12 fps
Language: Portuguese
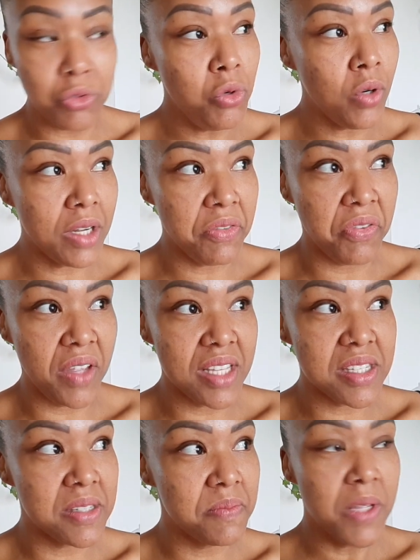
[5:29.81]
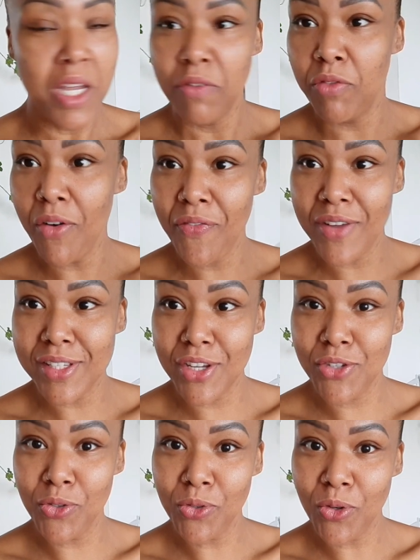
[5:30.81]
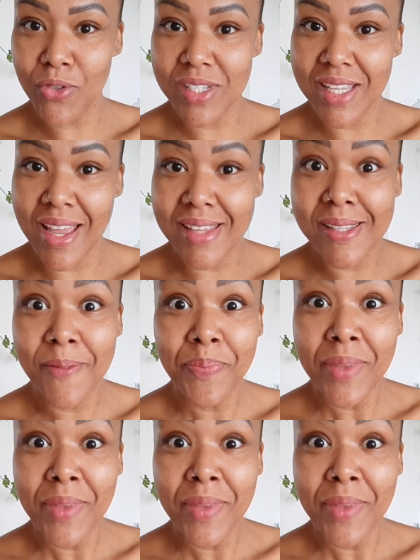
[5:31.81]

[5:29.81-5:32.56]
Nunca fiz, vou fazer junto com vocês.